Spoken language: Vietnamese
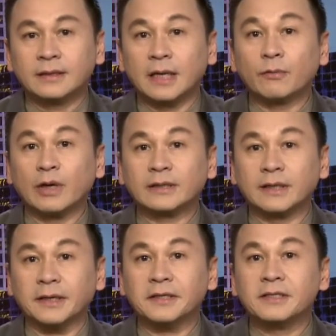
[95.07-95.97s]
chính quyền
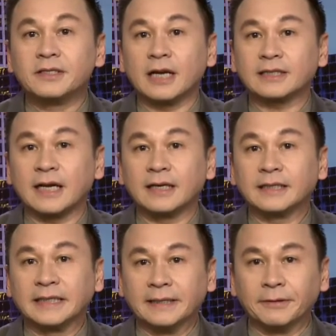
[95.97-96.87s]
tỉnh Ratan
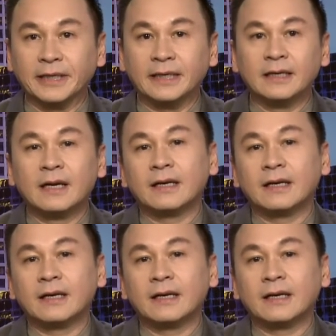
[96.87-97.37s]
Kiri